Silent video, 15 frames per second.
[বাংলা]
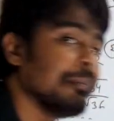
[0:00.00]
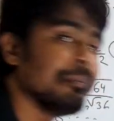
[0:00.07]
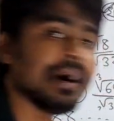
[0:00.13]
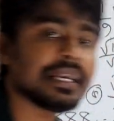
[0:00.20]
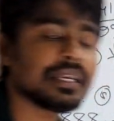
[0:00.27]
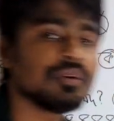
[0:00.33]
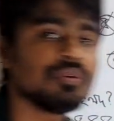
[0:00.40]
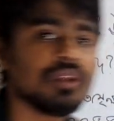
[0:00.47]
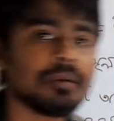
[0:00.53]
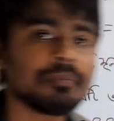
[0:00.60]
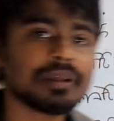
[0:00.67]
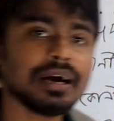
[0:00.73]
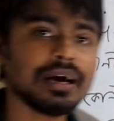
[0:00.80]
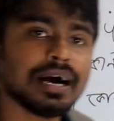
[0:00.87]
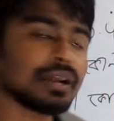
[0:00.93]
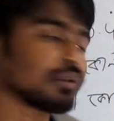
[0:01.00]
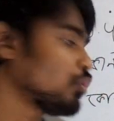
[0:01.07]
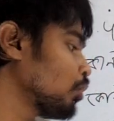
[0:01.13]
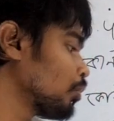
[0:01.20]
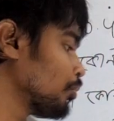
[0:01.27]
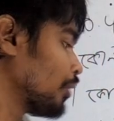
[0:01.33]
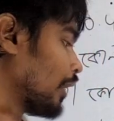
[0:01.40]
বাকিগুলো আমরা আর
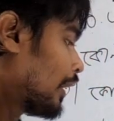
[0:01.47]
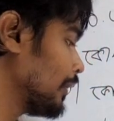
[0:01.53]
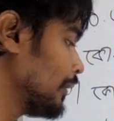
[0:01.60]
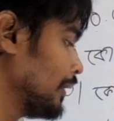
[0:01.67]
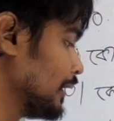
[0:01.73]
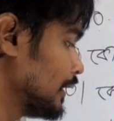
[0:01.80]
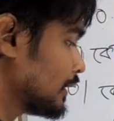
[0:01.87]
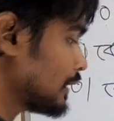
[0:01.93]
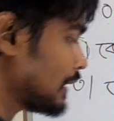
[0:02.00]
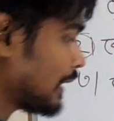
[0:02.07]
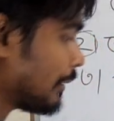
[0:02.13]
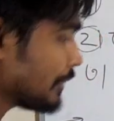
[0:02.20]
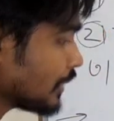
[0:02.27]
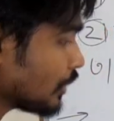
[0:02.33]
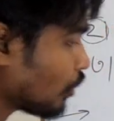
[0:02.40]
করব না তাহলে আমাদের